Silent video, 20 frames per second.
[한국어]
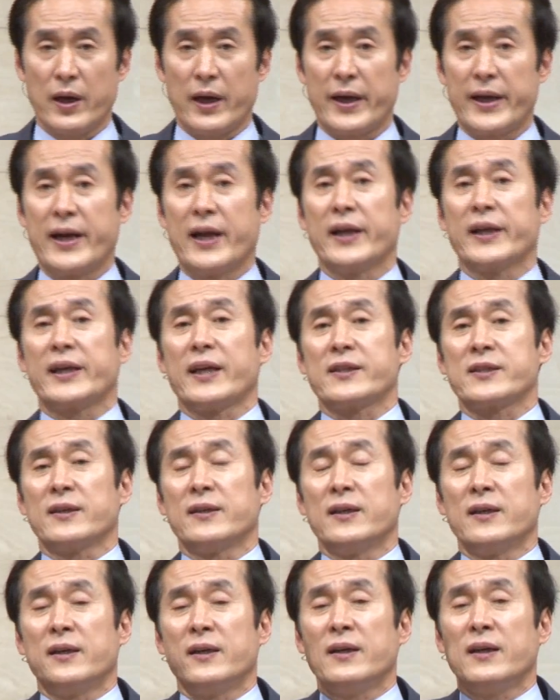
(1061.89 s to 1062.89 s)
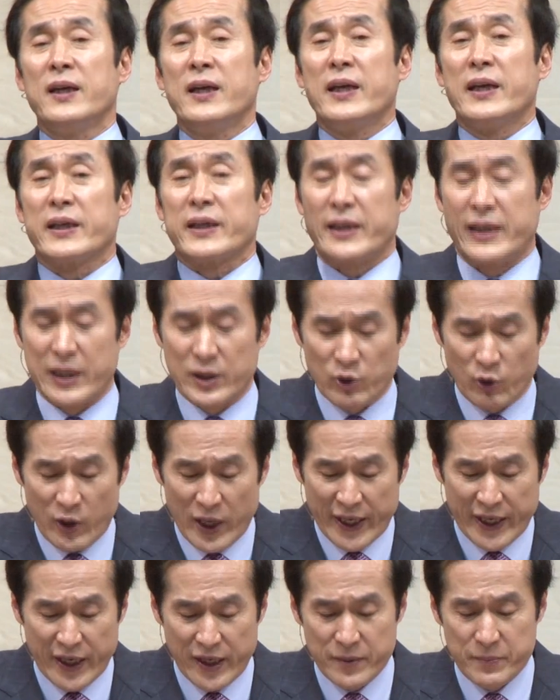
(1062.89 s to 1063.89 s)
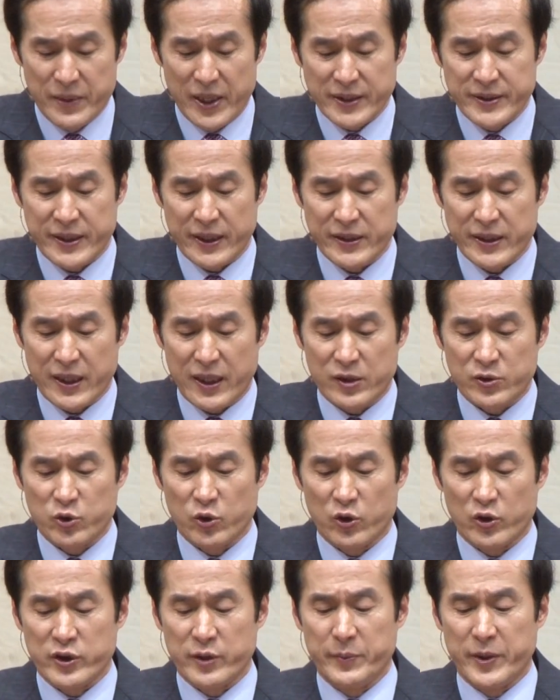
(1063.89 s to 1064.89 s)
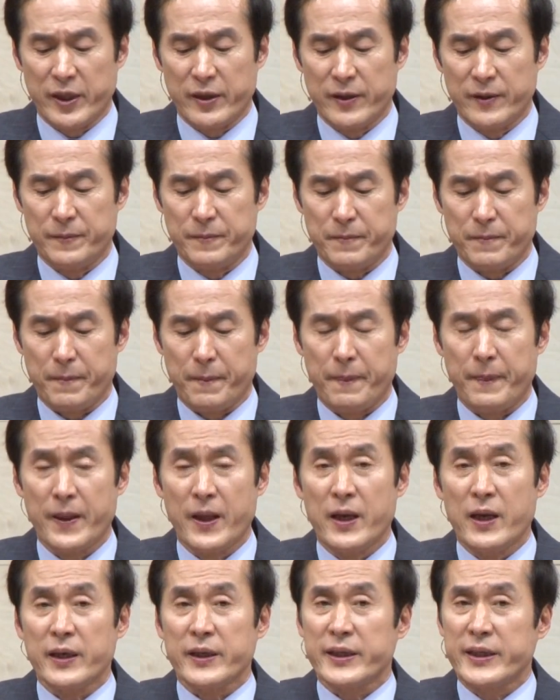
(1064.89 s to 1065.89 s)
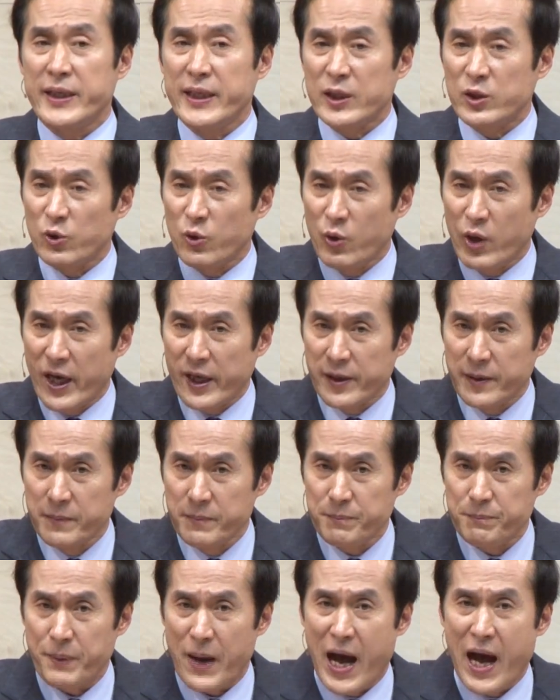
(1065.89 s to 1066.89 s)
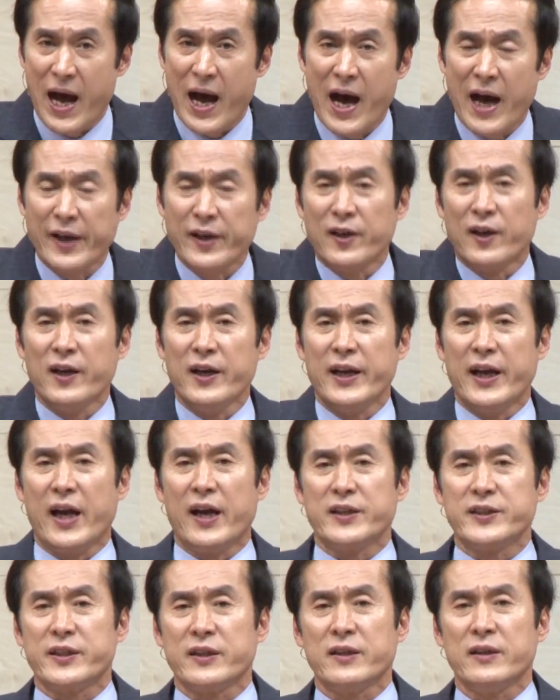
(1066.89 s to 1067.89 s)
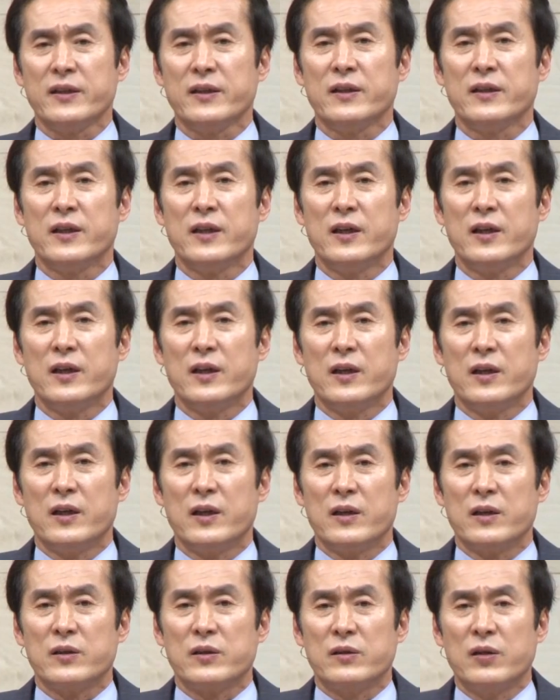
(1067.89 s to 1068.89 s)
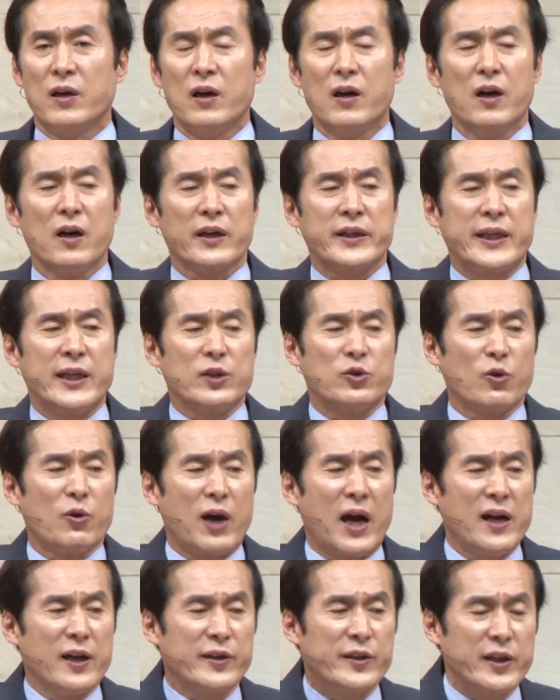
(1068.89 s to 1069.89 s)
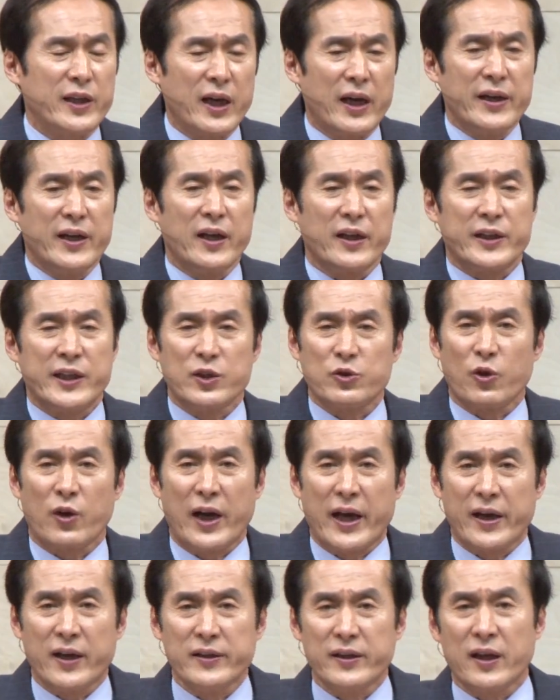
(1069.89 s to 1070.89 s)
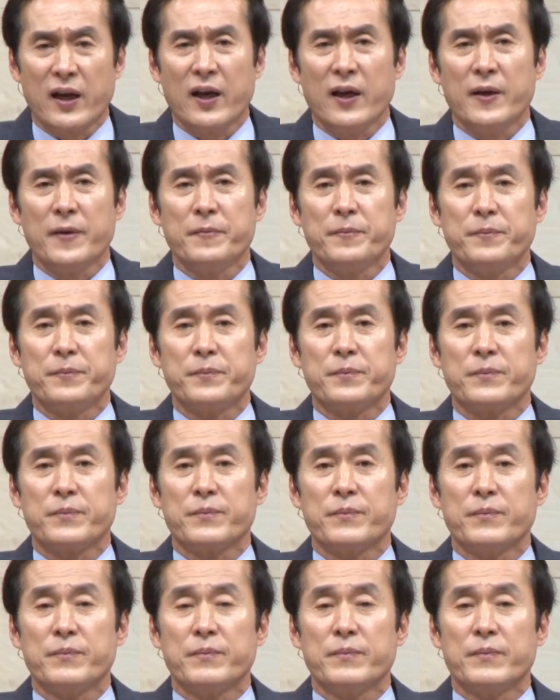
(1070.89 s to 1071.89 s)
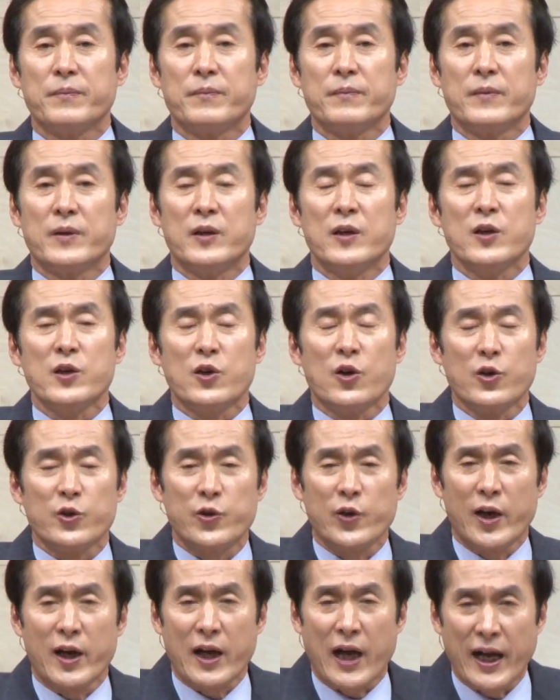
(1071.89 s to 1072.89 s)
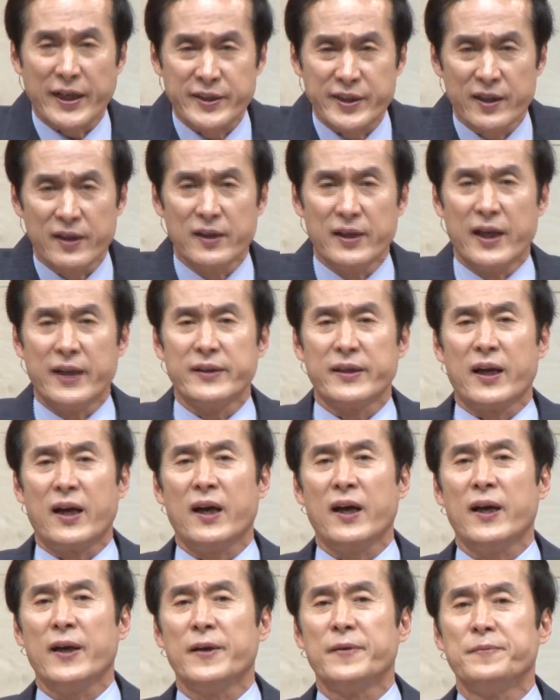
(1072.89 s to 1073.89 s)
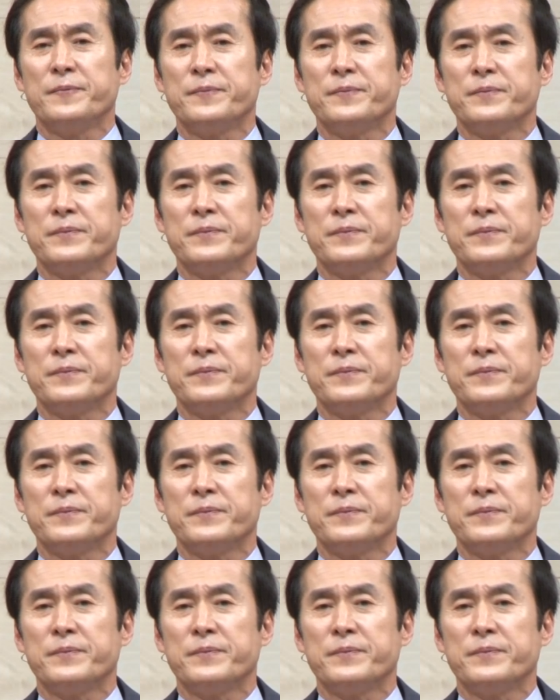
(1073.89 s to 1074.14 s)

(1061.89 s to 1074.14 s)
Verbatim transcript: 하나님께서 기도하라는 메시지가 주어지면은 기도하는 반응을 내야지 더 기도할 기간에 기도를 안 한다. 은근키와 가시를 낸다.